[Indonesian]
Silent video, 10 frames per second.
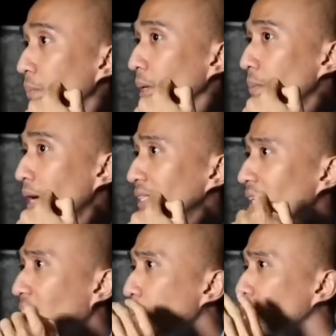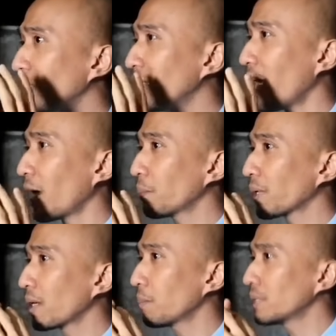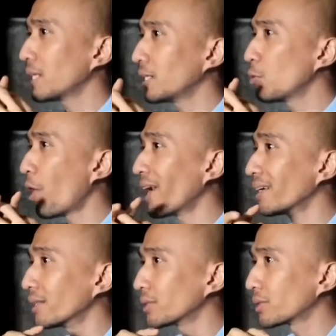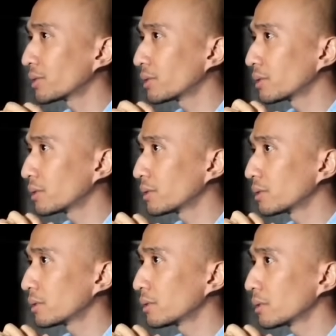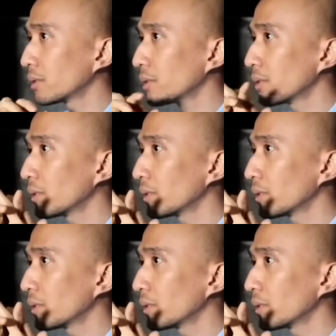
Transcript: dalam berbahasa kamu tidak akan pernah menjadi oneness. Hmm.